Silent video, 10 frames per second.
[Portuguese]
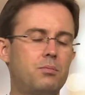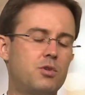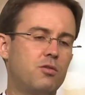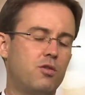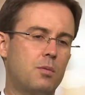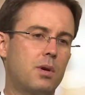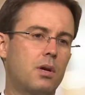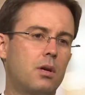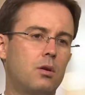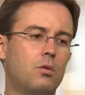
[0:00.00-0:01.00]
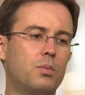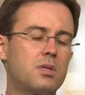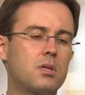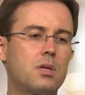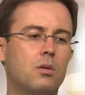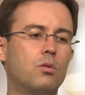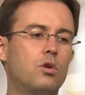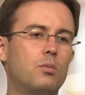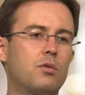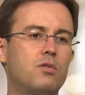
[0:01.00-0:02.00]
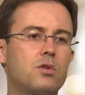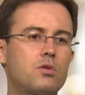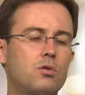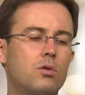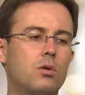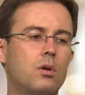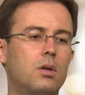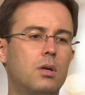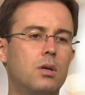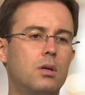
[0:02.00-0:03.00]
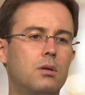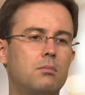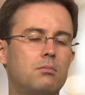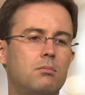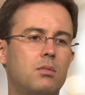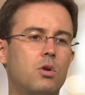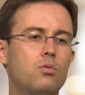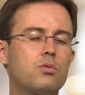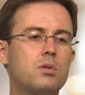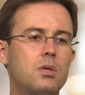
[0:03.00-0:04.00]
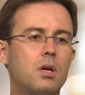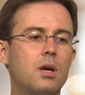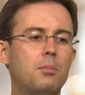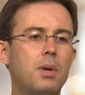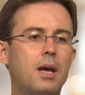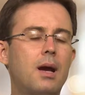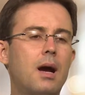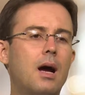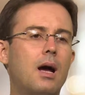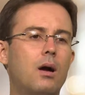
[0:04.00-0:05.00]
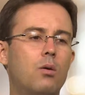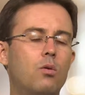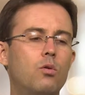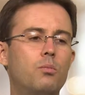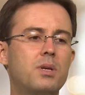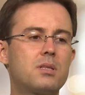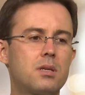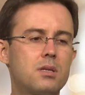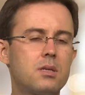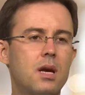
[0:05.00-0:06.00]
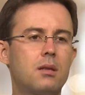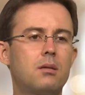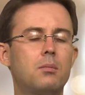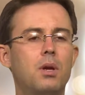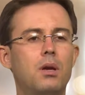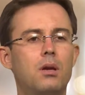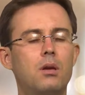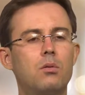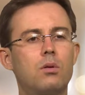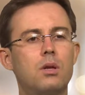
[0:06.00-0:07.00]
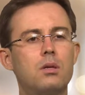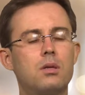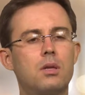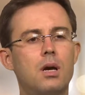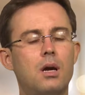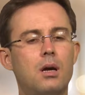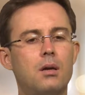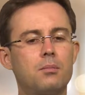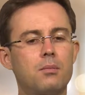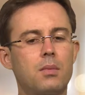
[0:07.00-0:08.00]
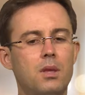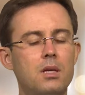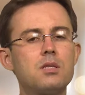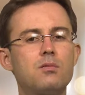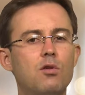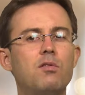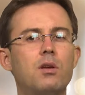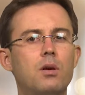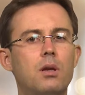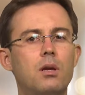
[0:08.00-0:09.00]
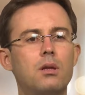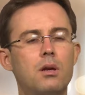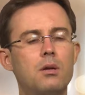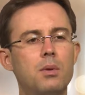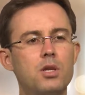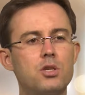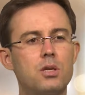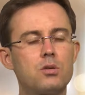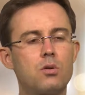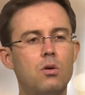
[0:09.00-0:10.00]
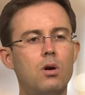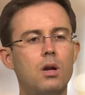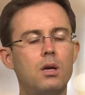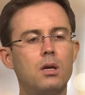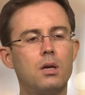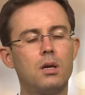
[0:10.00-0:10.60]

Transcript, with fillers: de forma que o pesquisador, o professor, é, consiga aplicar ou pesquisar também aquilo que ele está tá desenvolvendo aqui internamente na escola